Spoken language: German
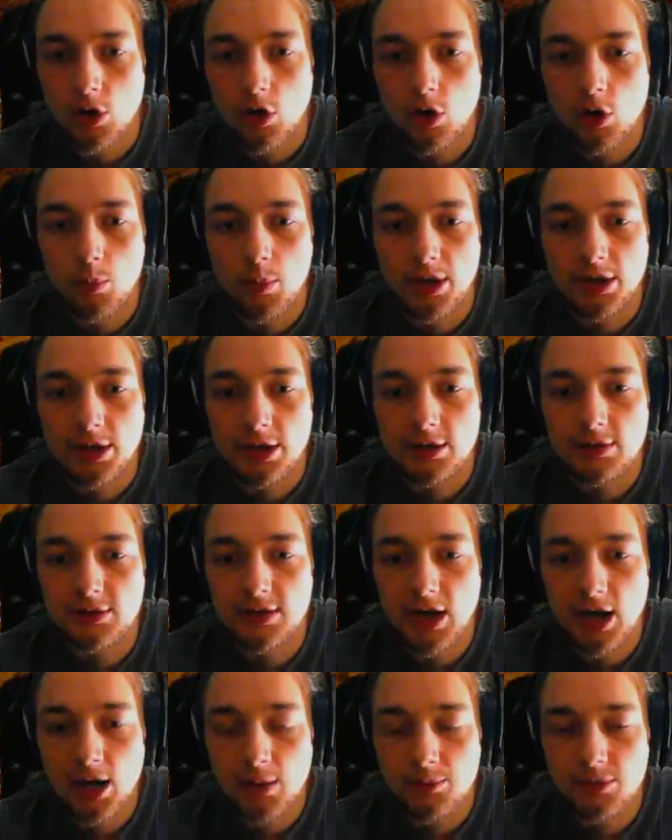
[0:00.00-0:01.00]
Och man, ey,
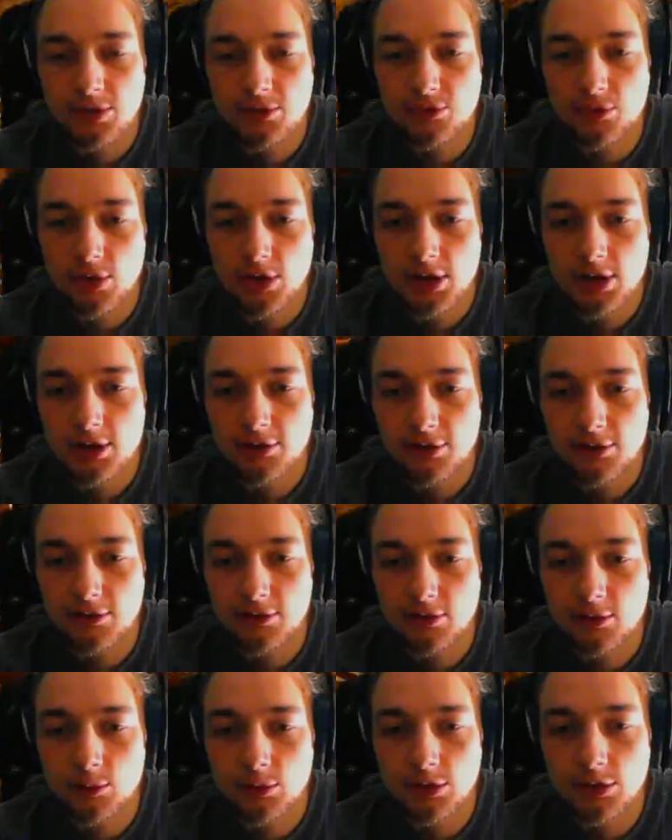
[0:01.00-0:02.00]
die haben die
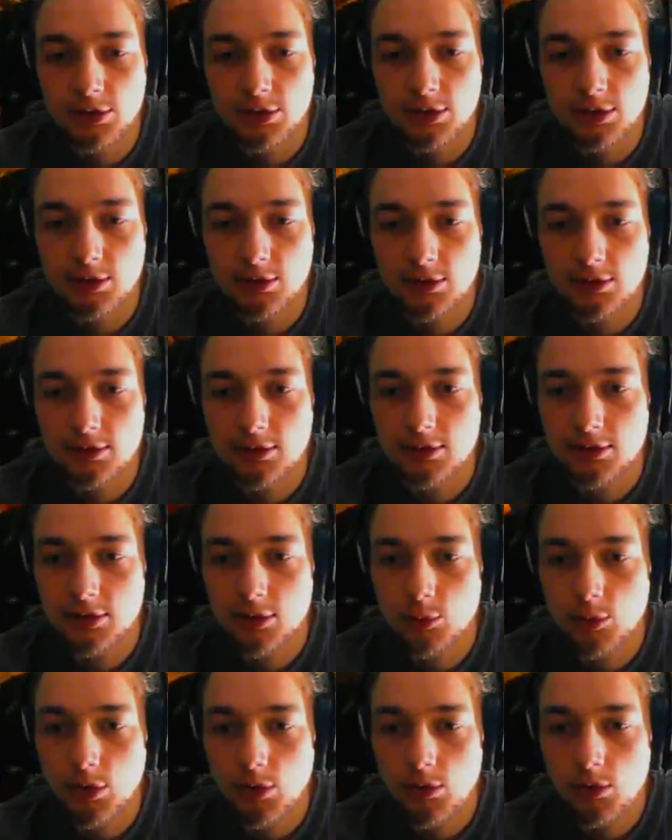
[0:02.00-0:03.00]
Folgequests immer nie.
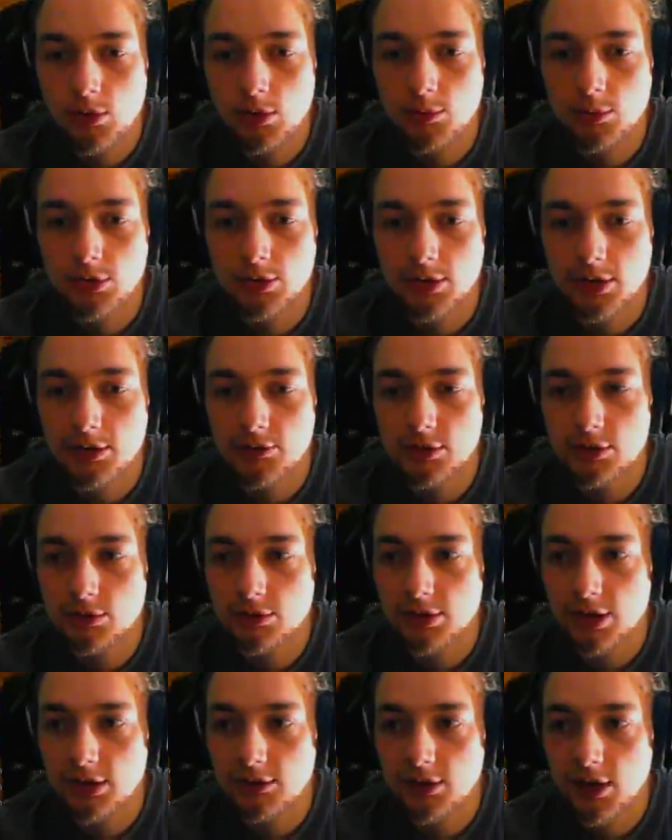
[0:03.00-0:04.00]
Die brauchen immer ewig
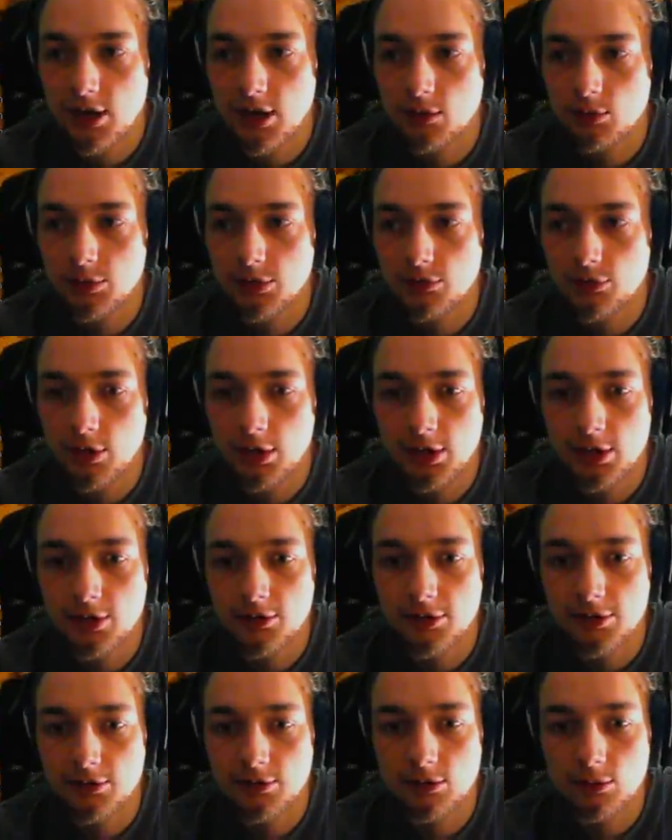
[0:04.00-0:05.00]
und drei Tage, um die
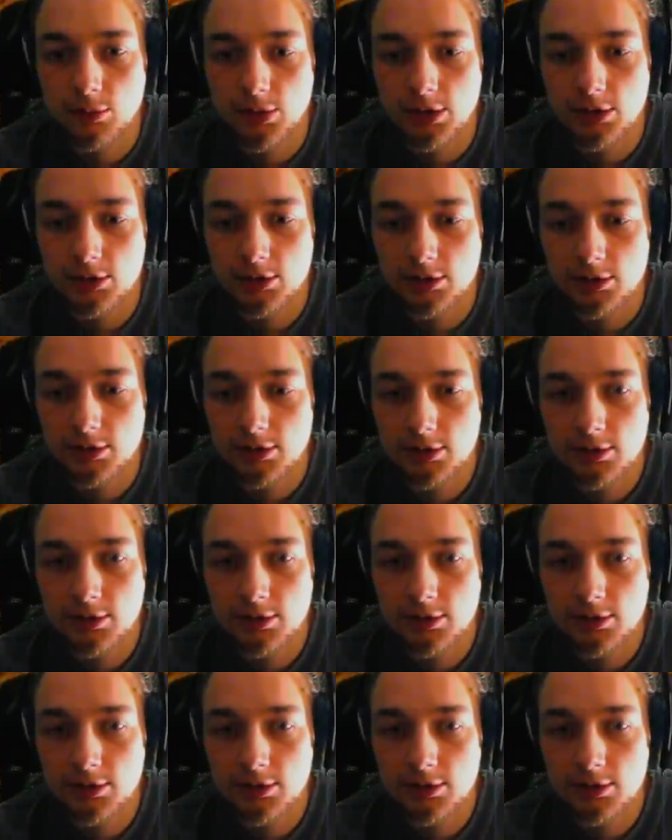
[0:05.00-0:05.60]
Folgequests zu machen.